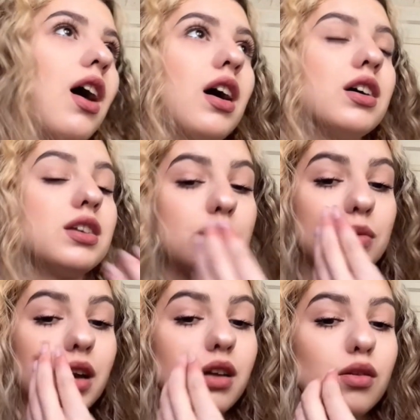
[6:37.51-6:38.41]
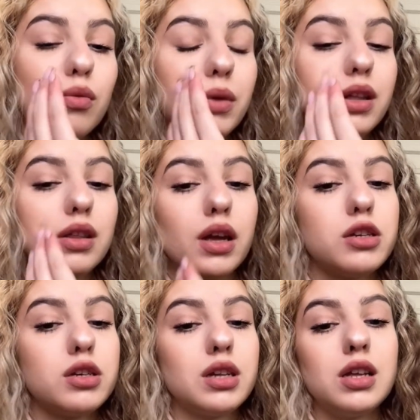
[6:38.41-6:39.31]
а, забирать документы,
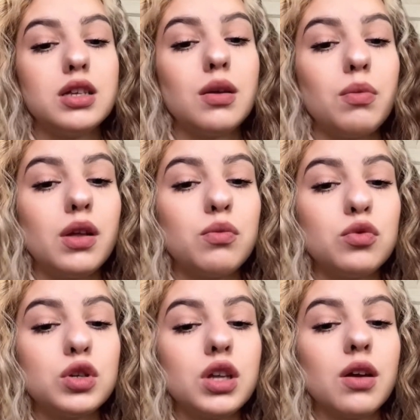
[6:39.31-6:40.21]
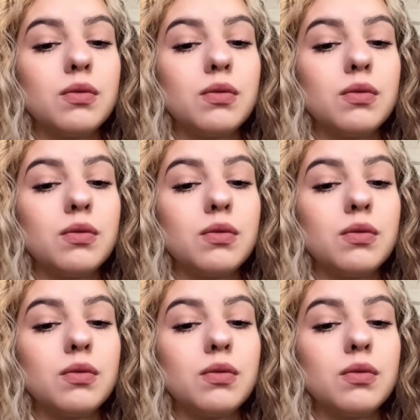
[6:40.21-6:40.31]
отчисляться, потому что